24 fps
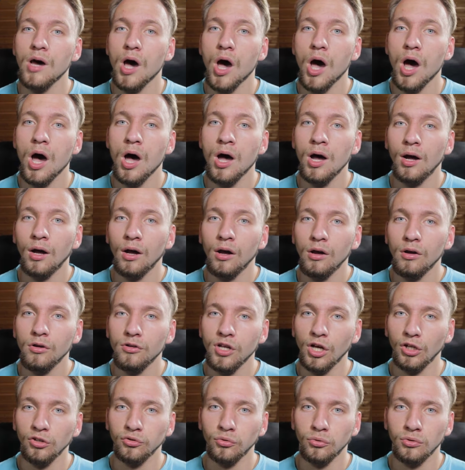äh,
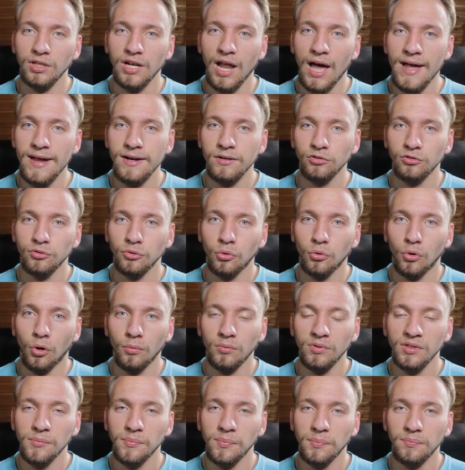ja, so klein, so,
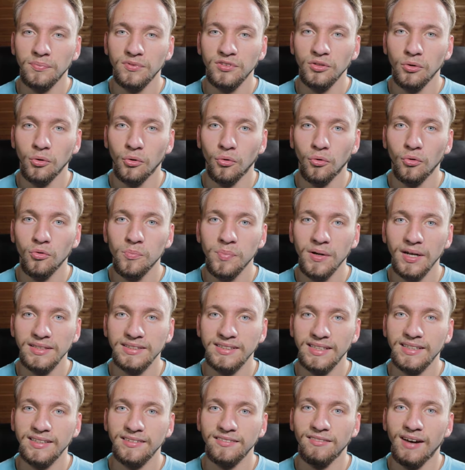so
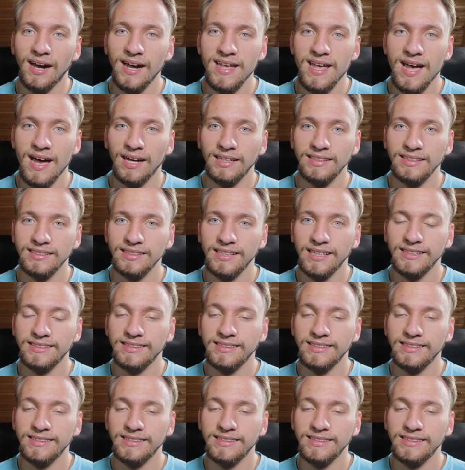unpräsent war ja das